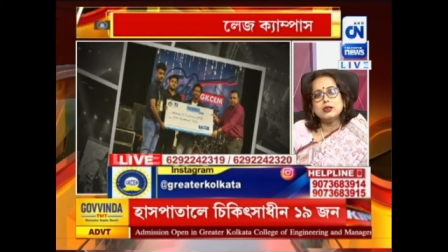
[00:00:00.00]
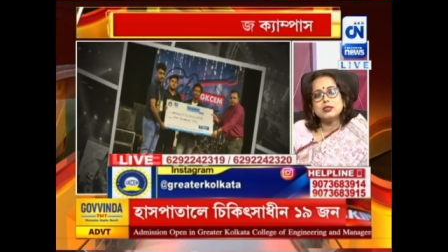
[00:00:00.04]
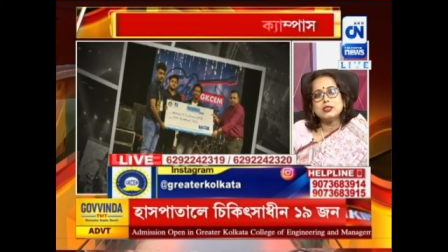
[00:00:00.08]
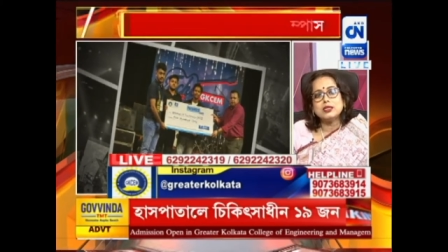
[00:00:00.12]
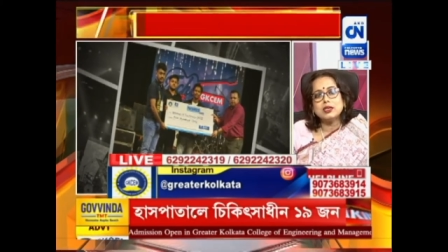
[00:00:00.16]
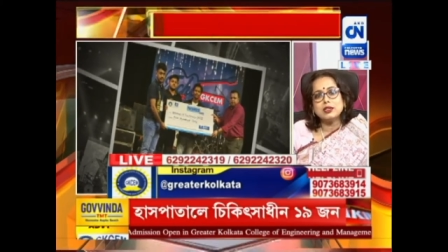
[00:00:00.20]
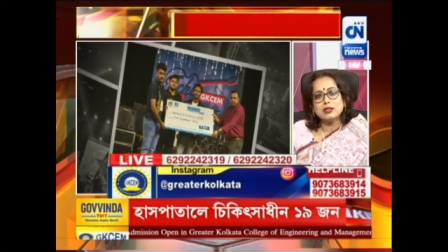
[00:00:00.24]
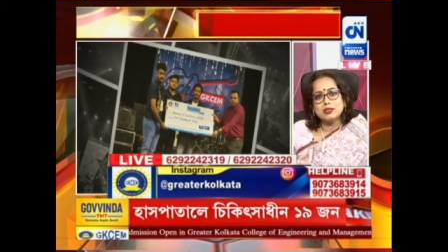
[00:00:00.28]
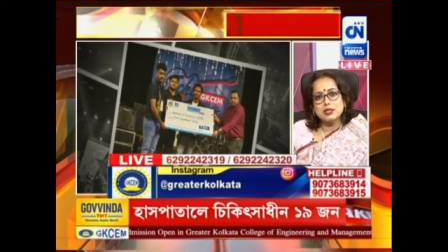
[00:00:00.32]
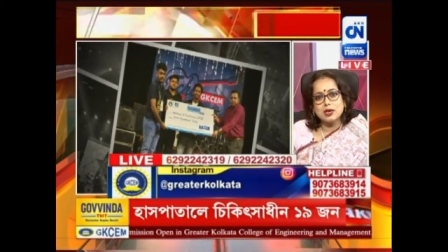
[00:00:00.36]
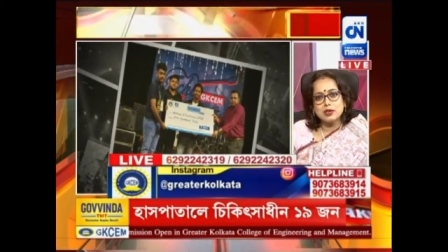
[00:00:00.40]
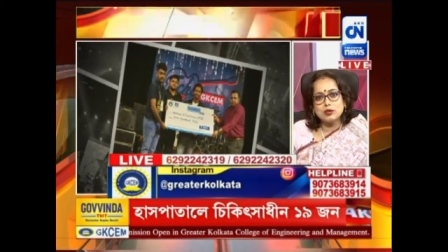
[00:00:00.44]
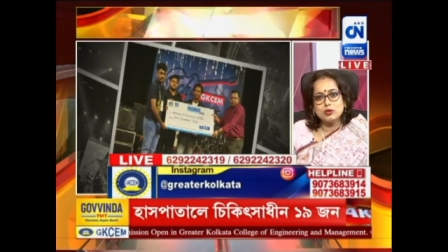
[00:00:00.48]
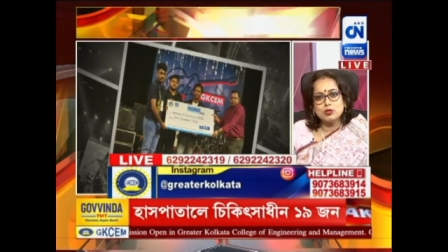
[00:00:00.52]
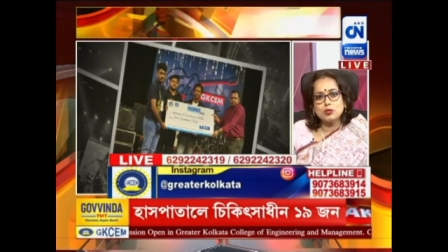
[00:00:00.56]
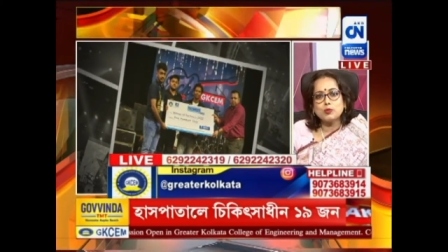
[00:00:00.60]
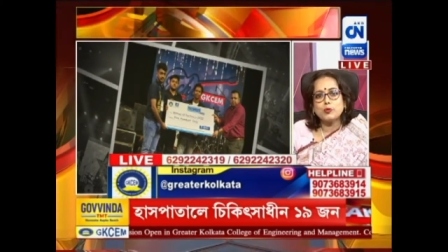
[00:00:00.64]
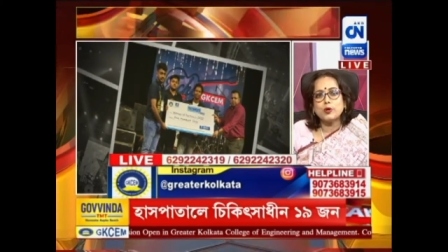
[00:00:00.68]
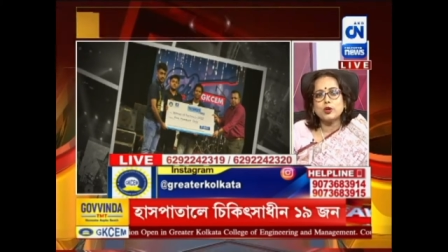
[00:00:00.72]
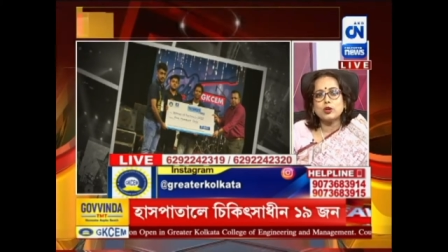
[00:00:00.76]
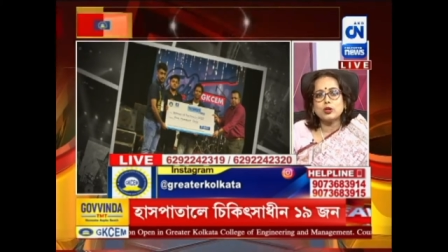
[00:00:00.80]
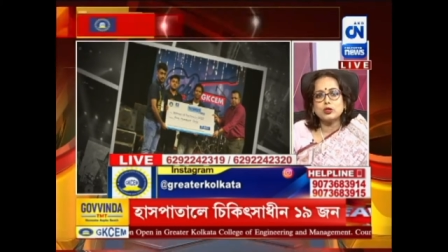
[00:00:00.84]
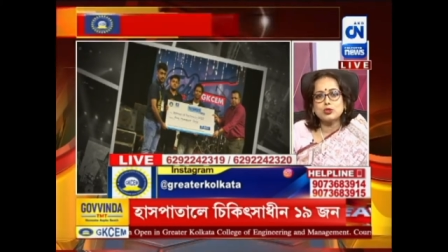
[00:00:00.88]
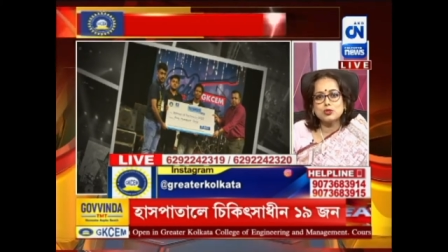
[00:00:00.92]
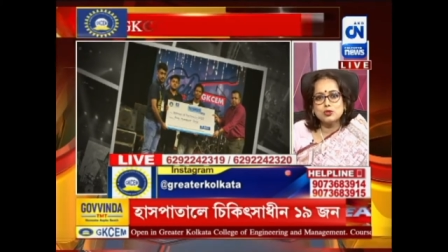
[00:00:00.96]
সেটাই তো
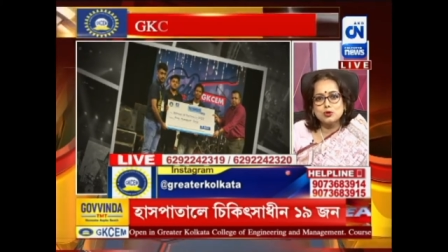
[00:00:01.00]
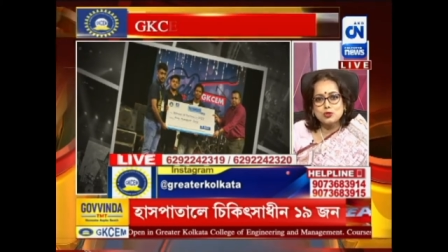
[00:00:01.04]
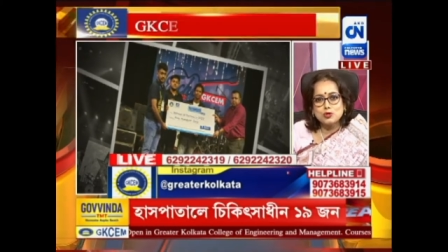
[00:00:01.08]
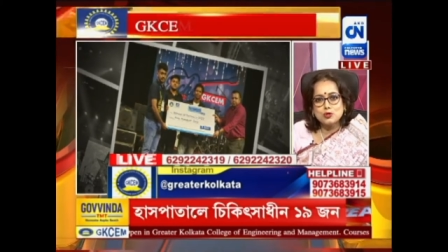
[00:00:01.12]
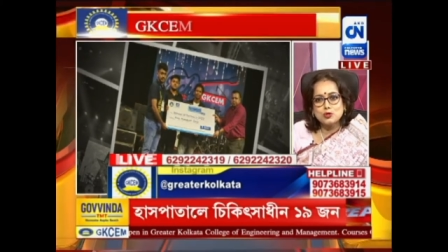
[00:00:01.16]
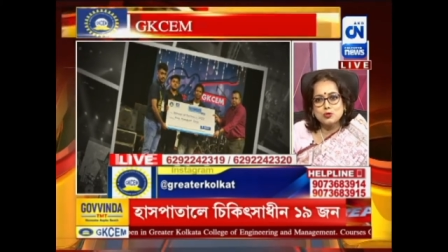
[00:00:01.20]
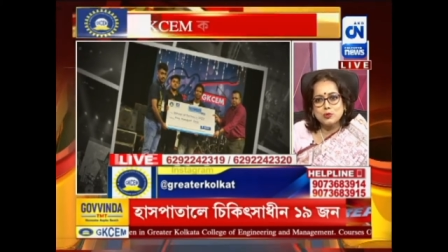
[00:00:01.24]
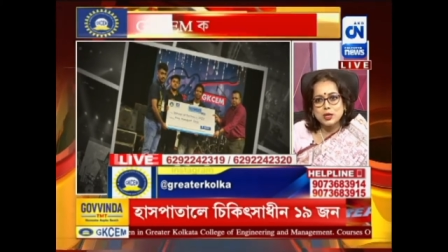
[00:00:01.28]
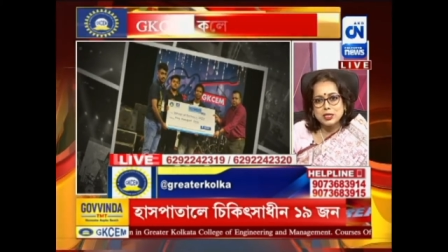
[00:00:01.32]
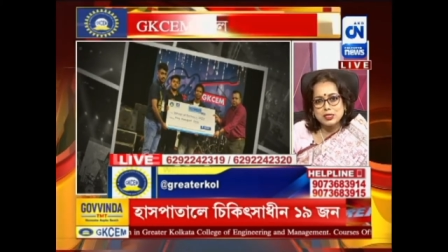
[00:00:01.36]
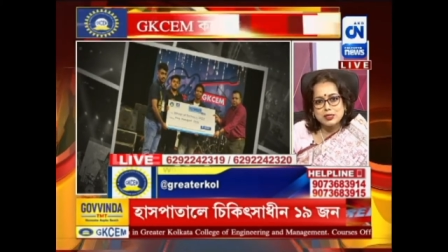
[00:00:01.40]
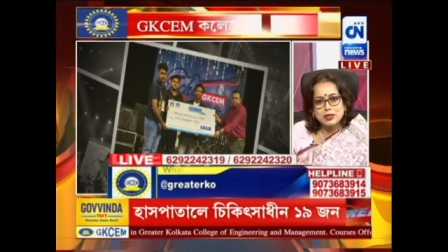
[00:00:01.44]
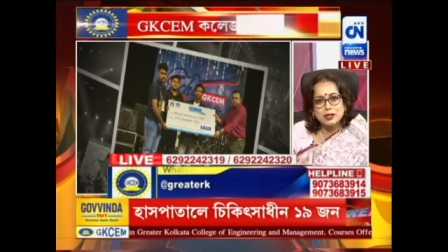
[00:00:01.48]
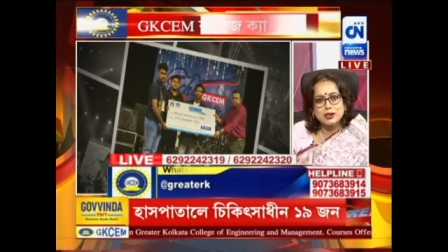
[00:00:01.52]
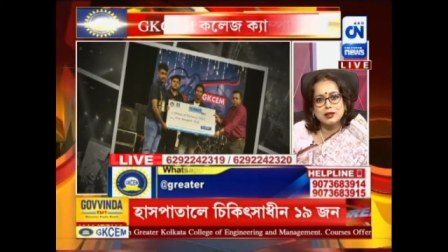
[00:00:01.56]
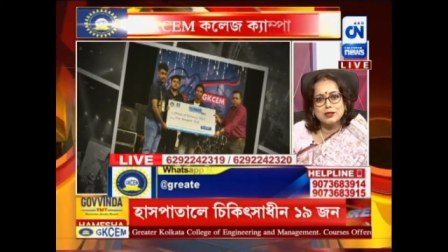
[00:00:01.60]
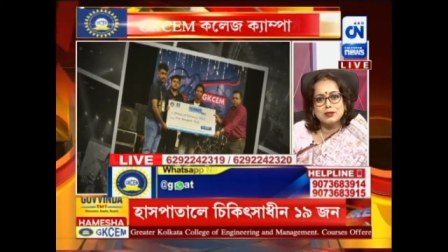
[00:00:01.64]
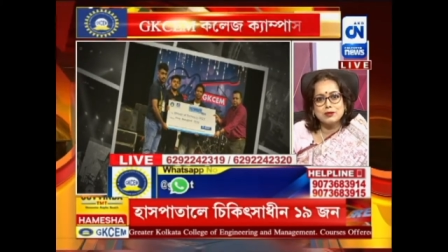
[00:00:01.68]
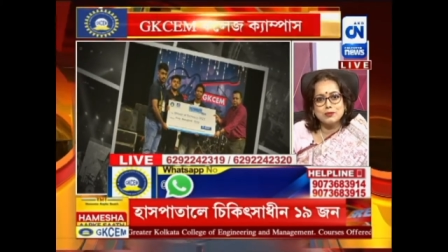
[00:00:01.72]
পড়ার জন্য বাচ্চা